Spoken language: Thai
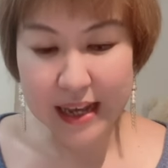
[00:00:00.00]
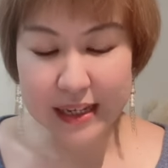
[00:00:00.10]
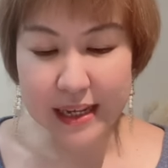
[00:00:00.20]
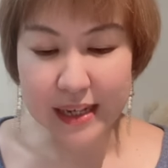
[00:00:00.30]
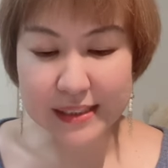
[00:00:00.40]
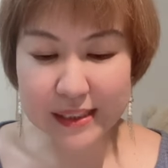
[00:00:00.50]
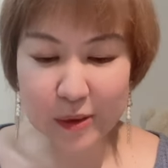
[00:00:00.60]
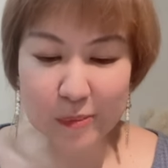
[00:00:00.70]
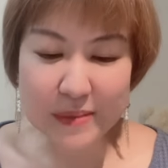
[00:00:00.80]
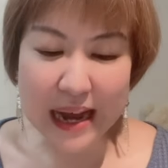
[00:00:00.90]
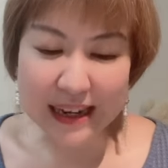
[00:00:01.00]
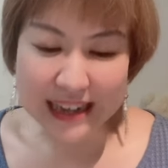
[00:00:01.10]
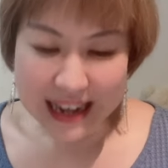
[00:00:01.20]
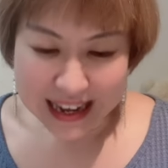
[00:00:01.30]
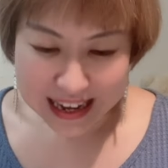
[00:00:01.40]
เขียนสรุปอย่าง
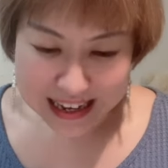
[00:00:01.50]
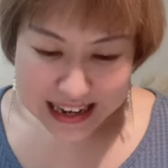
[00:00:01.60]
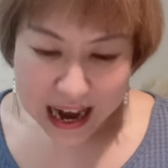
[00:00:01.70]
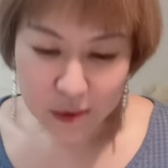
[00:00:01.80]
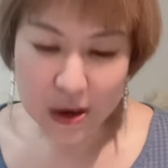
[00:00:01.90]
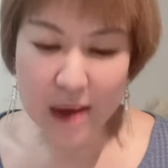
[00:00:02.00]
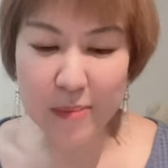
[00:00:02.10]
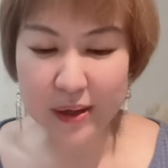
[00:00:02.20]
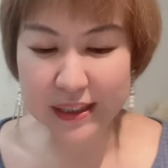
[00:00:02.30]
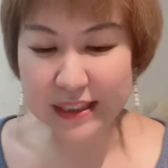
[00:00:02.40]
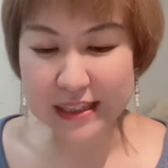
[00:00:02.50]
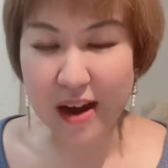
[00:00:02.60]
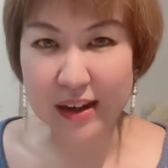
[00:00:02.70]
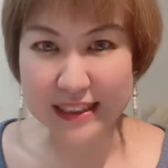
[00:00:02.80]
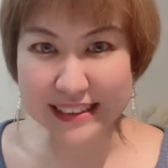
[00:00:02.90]
ไรให้ยาวกว่าบทหนึ่งข
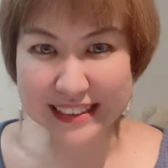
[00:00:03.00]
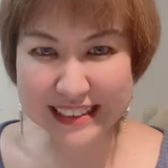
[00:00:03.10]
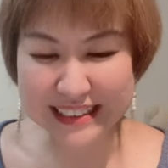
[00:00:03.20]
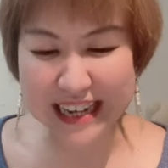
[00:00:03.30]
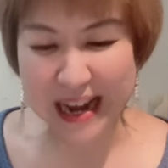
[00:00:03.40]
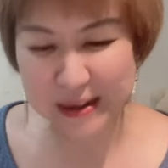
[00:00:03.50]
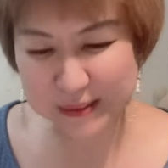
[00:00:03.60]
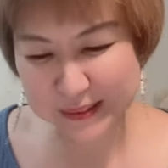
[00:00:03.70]
องหนังสือเขา